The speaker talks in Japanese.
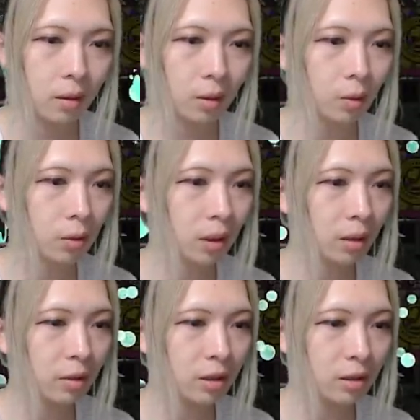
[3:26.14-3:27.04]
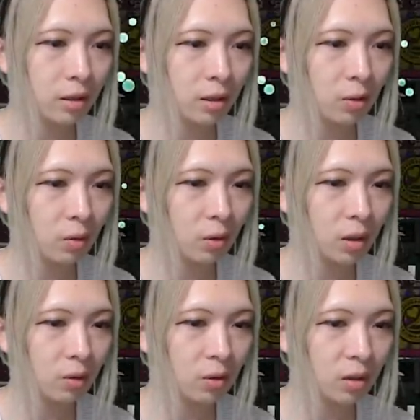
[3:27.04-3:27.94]
固定ダメージ。しかしこの
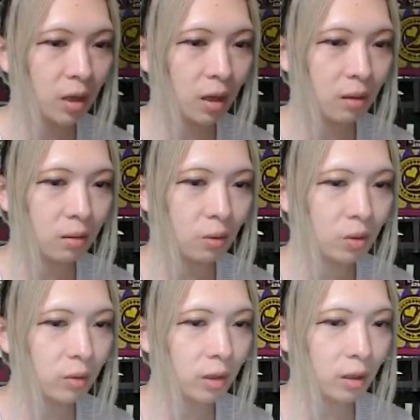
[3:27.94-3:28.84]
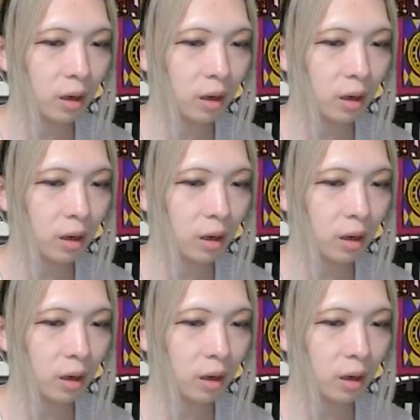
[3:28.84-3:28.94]
ヒット数でどうにでもなるか。